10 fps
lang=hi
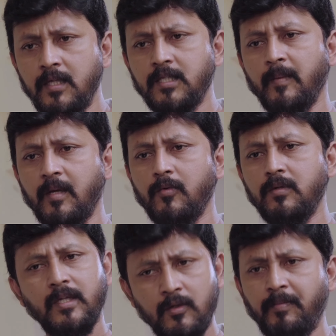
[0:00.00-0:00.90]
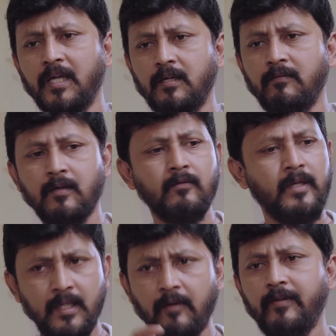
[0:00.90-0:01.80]
खाना बनाओ उस दिन बर्तन भी धोना
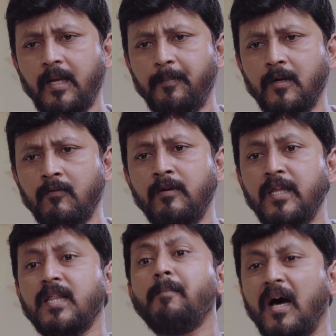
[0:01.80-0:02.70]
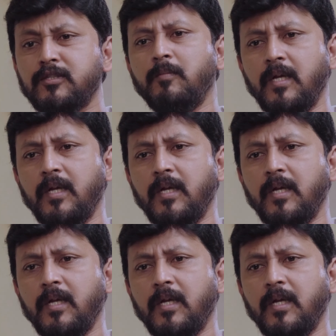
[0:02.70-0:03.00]
होता है झाड़ू पोछा और बाथरूम भी